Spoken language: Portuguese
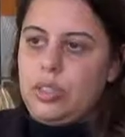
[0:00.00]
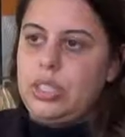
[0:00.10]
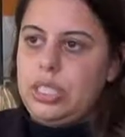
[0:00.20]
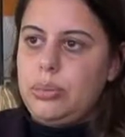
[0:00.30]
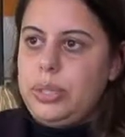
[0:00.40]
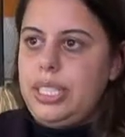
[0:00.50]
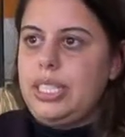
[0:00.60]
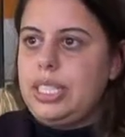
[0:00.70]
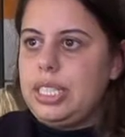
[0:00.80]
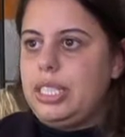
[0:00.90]

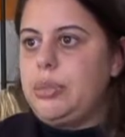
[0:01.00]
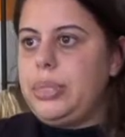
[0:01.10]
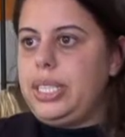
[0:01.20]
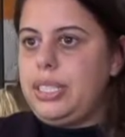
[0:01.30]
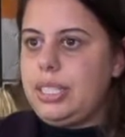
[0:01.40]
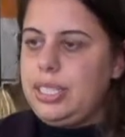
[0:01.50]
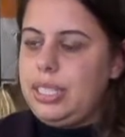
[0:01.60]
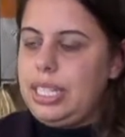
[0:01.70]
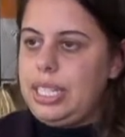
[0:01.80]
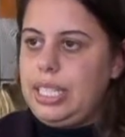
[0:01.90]
customer, customer
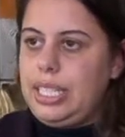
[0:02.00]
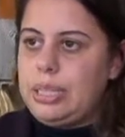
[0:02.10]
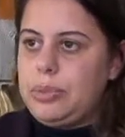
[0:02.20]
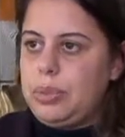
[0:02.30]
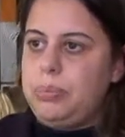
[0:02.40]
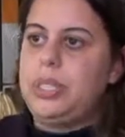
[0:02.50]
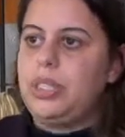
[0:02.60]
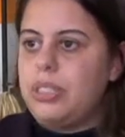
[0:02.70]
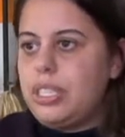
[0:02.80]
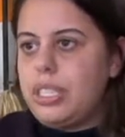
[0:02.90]
e a, o
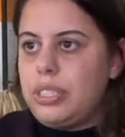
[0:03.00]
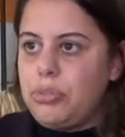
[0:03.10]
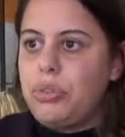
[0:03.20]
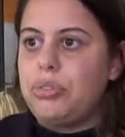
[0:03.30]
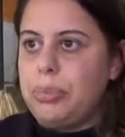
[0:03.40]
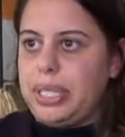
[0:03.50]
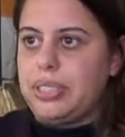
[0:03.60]
pessoal de desenvolvimento.